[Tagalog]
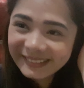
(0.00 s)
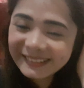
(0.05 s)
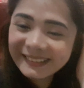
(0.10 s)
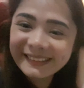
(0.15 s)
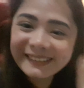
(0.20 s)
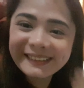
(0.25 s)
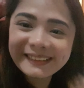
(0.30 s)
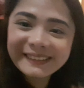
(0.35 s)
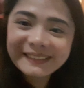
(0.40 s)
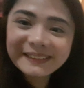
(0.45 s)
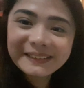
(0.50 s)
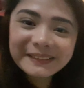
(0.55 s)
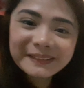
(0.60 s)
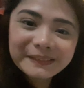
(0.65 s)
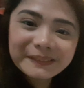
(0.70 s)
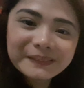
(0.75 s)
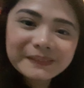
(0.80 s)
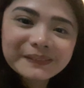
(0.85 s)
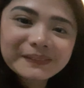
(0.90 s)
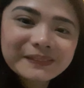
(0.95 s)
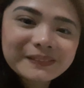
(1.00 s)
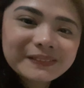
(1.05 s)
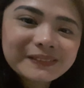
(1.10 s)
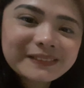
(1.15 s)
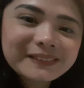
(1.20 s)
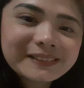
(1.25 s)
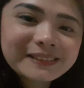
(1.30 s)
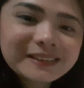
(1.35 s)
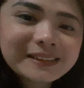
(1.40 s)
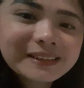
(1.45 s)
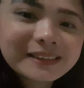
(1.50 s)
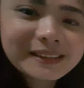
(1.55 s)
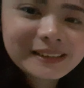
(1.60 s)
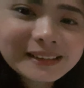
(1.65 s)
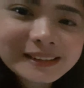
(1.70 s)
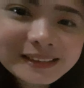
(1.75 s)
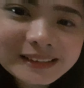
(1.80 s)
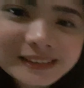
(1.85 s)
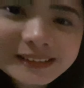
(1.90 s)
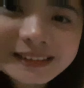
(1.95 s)
Gisla. Gisla.
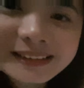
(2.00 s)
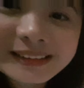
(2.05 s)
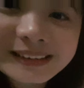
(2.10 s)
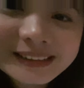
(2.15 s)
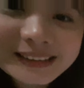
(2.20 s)
Hmm.